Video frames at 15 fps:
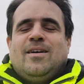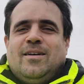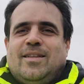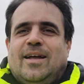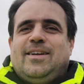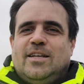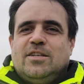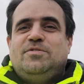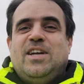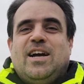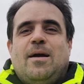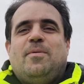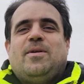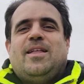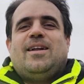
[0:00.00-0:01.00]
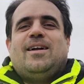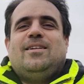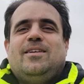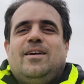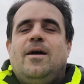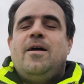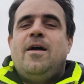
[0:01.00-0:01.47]
takie też widziałem
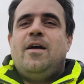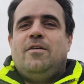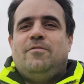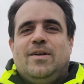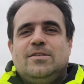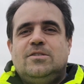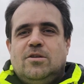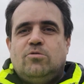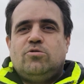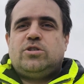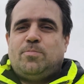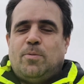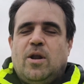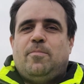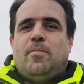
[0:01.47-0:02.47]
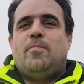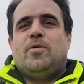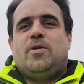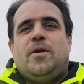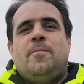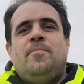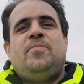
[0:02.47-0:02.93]
generalnie więc no już spore
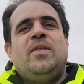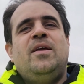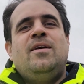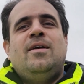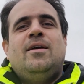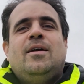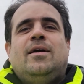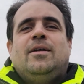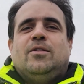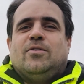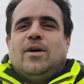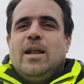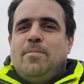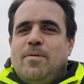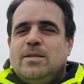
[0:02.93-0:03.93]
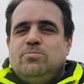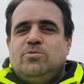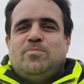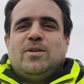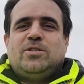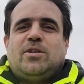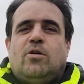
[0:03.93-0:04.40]
pobory no ale powiedzmy, że
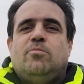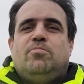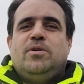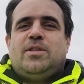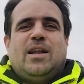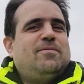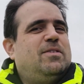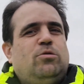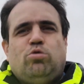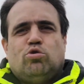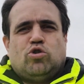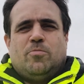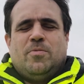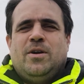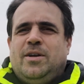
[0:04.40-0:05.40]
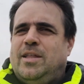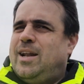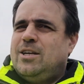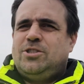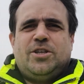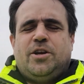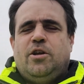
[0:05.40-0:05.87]
macie taką płytę nawet
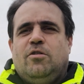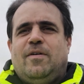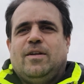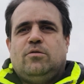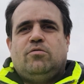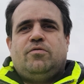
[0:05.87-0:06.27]
11 kW